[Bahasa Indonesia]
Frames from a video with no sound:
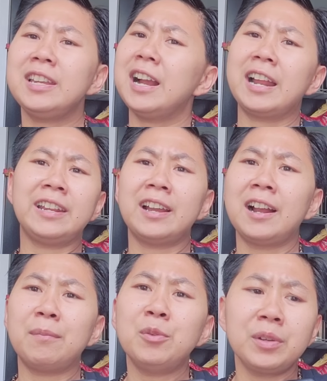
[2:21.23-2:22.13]
ya nggak ada yang
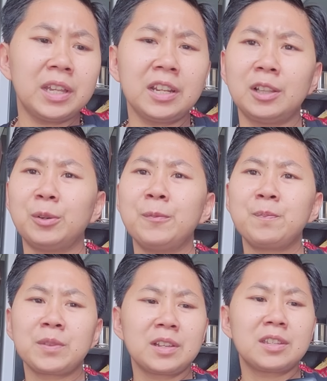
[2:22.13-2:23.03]
nggak mungkin gitu.
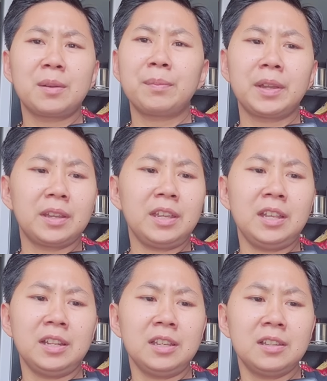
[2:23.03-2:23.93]
Sampai
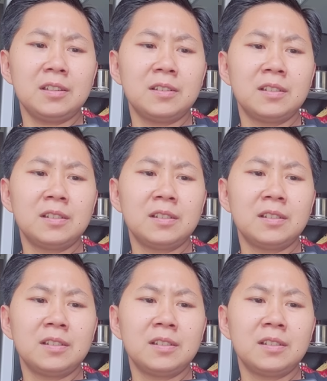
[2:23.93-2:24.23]
ini,